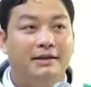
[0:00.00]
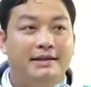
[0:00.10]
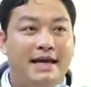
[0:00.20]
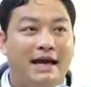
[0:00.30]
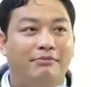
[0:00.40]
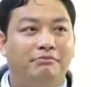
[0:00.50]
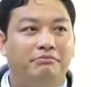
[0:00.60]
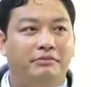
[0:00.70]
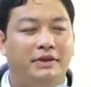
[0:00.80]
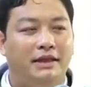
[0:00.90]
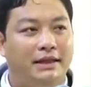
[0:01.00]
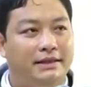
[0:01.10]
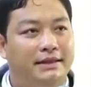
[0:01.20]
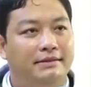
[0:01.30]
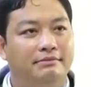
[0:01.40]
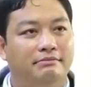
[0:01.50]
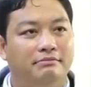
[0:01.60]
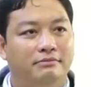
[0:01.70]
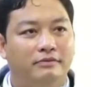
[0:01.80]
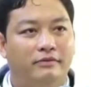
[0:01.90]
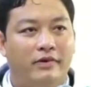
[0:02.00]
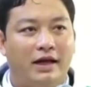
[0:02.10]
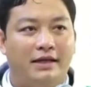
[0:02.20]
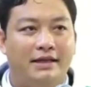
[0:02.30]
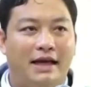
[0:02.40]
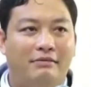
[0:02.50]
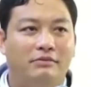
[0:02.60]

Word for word: dám hy sinh và dám